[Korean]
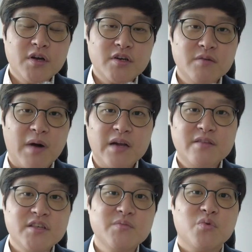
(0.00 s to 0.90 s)
그 말
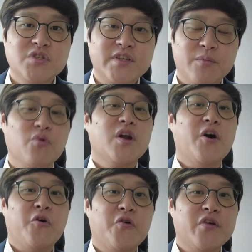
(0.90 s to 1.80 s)
뜻이 뭔지 잘
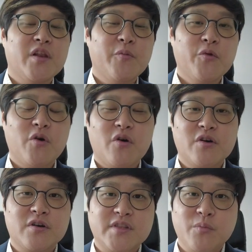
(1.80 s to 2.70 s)
몰라요.
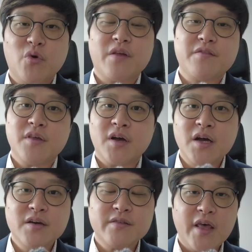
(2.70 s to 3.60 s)
일본어를 그때
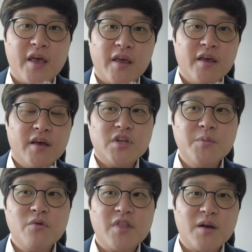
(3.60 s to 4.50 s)
몰랐으니까. 근데
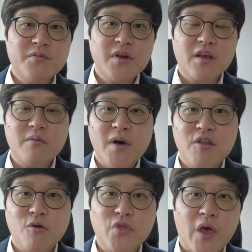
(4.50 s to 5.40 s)
일본 사람들끼리 막
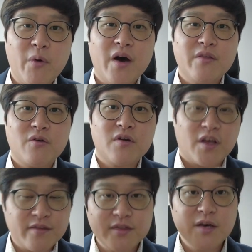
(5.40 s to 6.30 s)
서로 대화하는 걸 이렇게
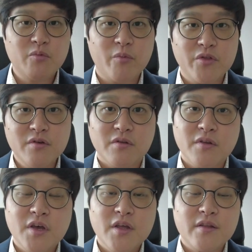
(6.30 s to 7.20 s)
듣다 보면은
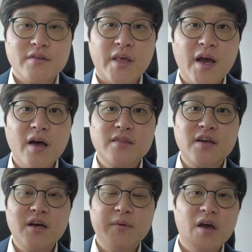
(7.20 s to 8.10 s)
제가
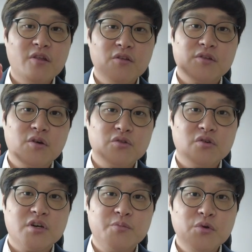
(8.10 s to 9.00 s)
드라마에서
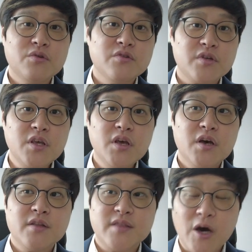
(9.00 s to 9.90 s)
들었던 그 표현들이
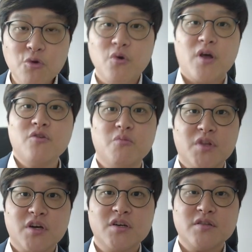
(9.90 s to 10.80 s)
나오더라는
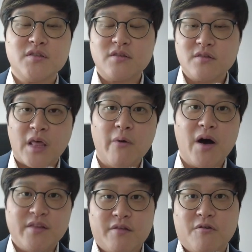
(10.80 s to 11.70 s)
겁니다. 그 대화
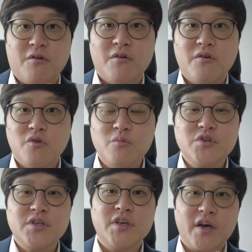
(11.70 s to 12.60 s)
안에서 너무
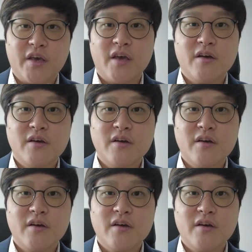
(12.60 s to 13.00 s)
신기하게